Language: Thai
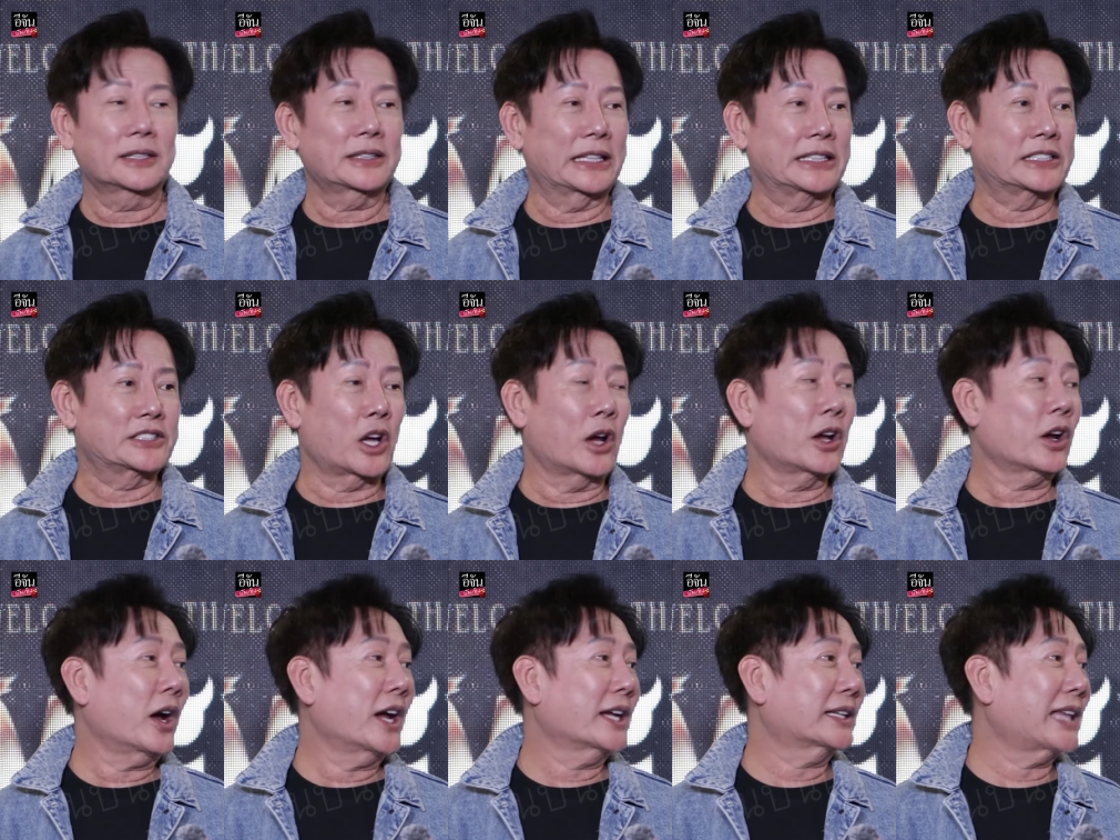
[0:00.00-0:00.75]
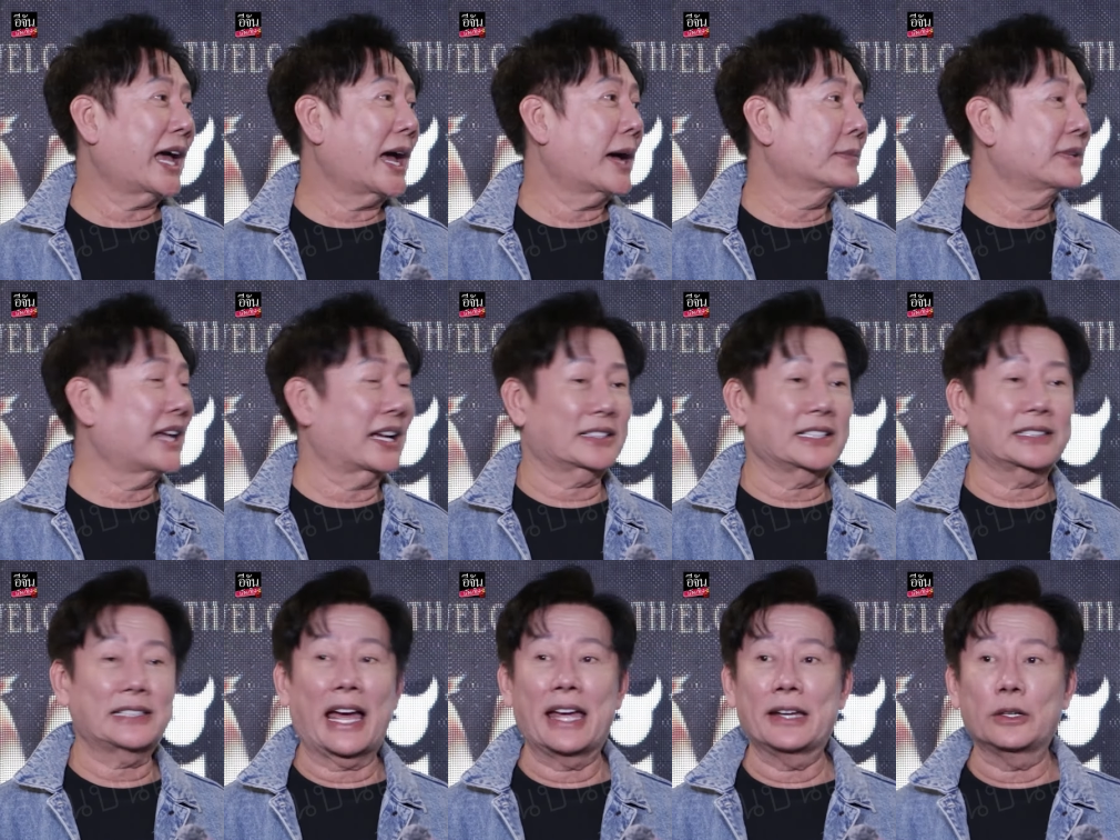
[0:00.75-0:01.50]
ติดสอยห้อยตามอยาก
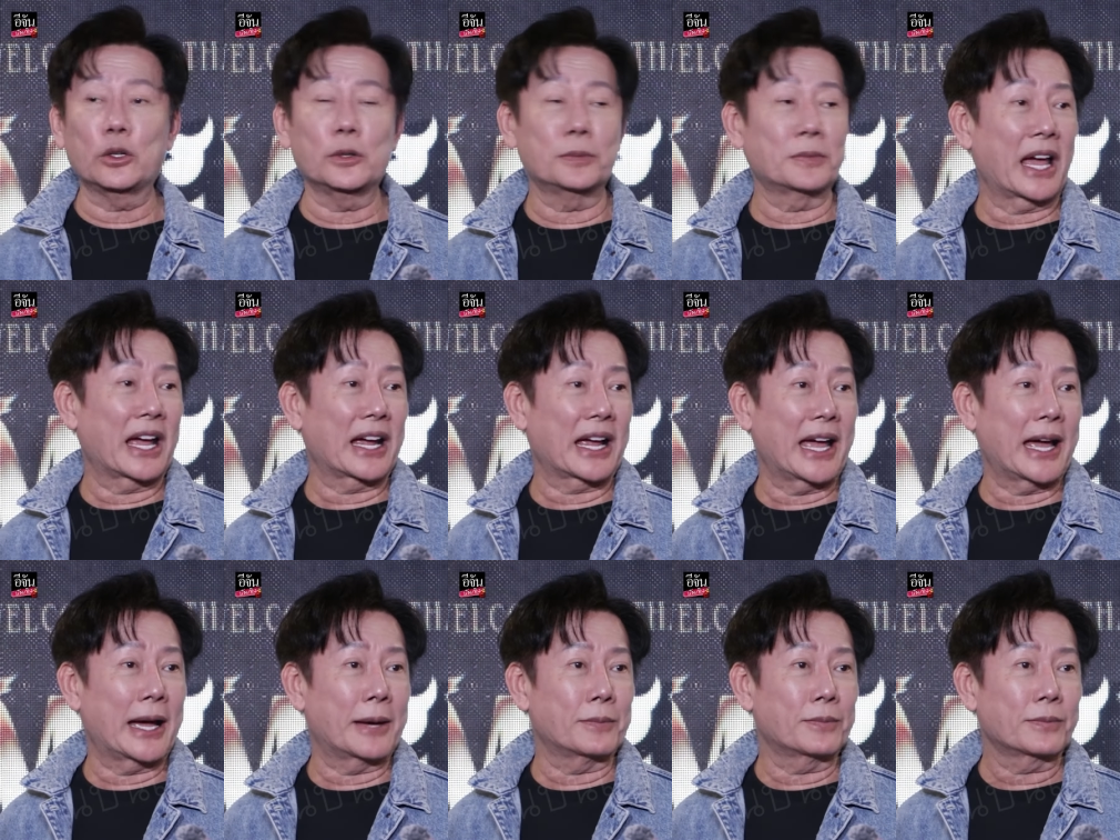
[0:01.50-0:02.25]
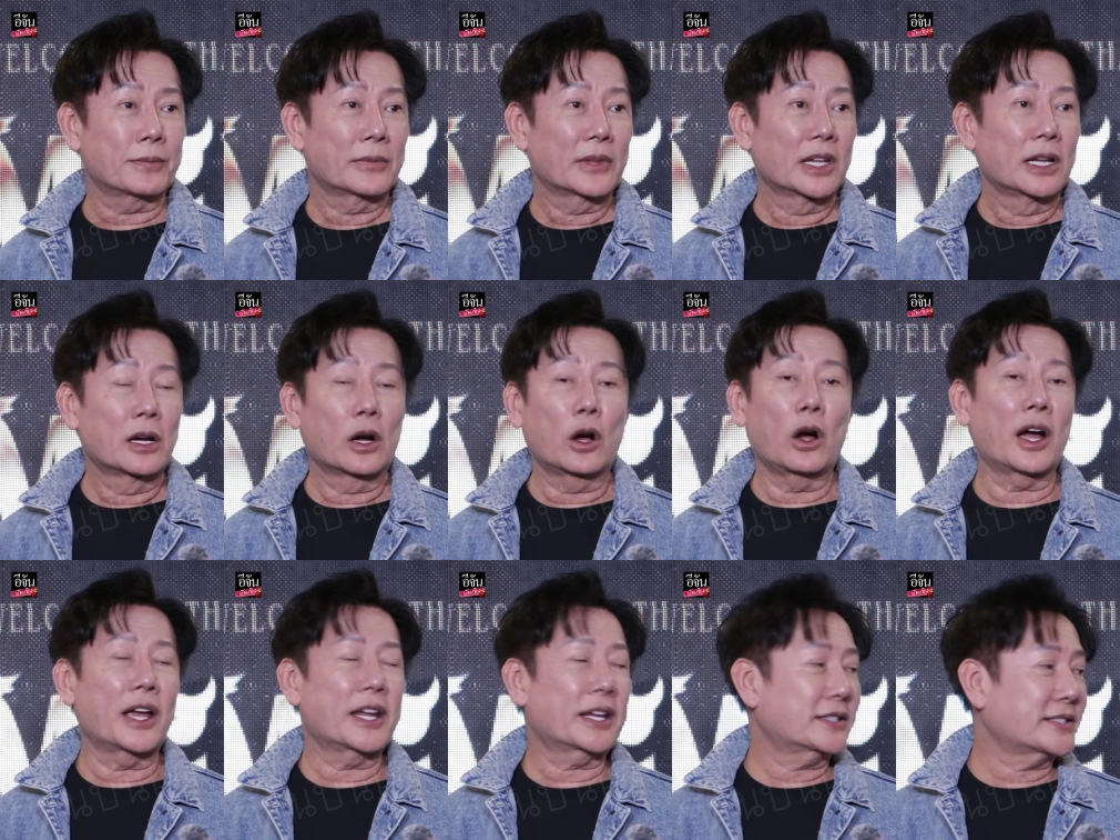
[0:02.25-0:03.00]
จะถ่ายรูปนางงาม
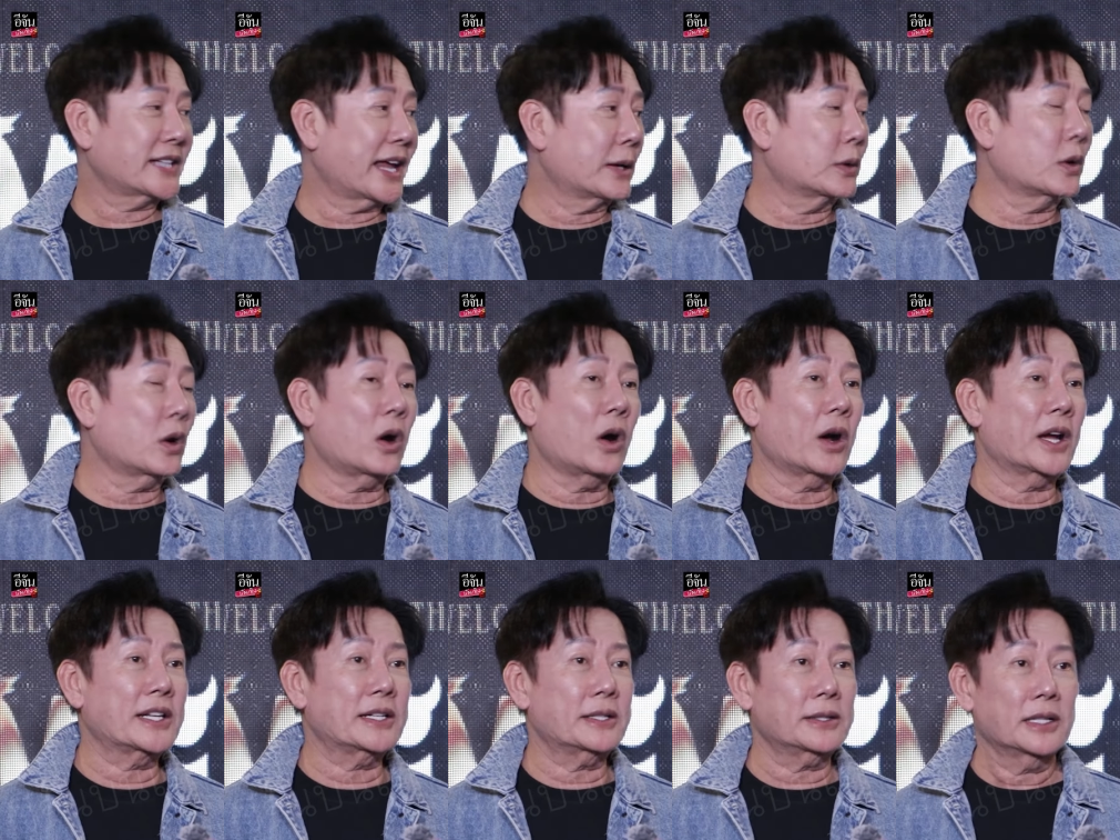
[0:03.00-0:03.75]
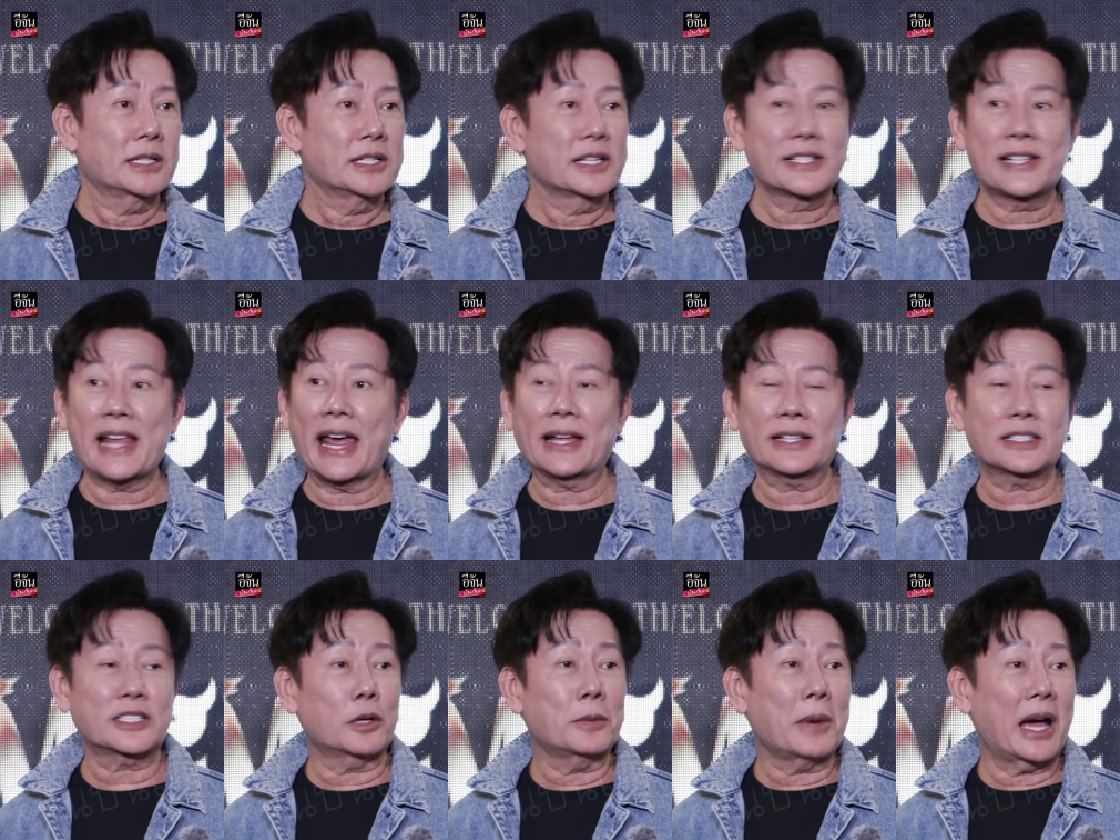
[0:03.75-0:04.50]
คอยแซวคอยแซะ
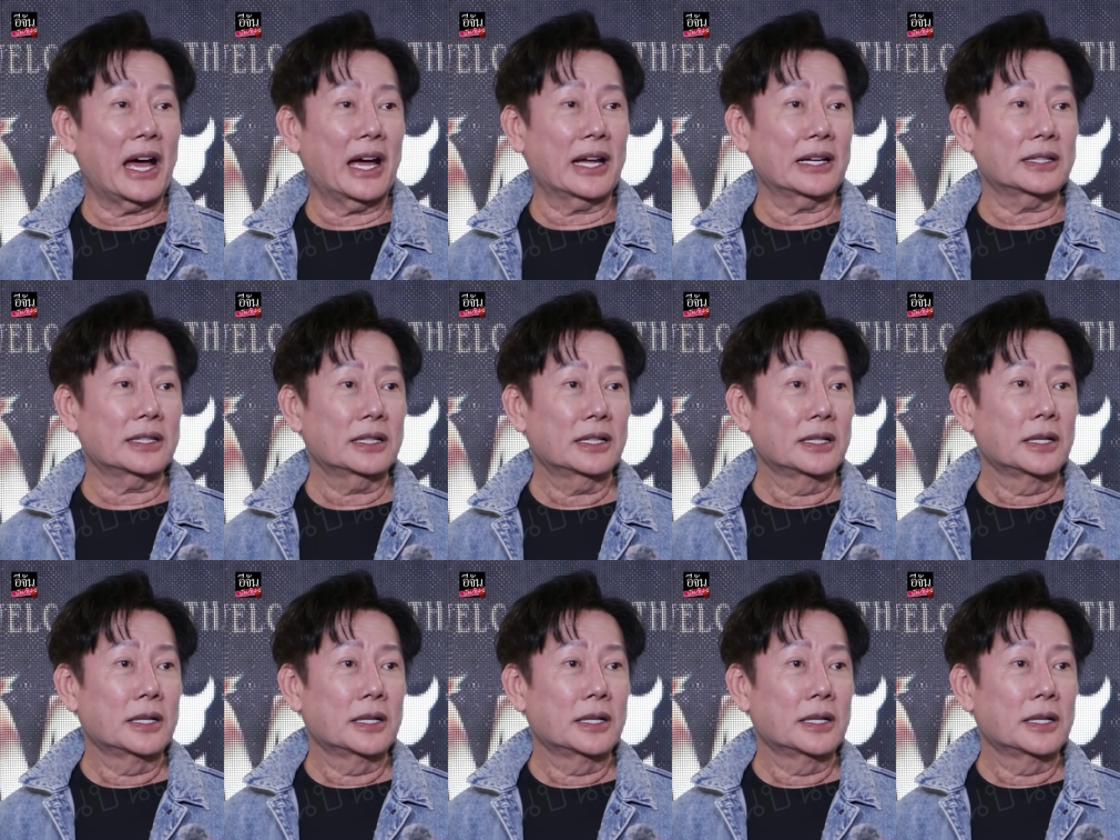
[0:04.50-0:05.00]
ชาวบ้าน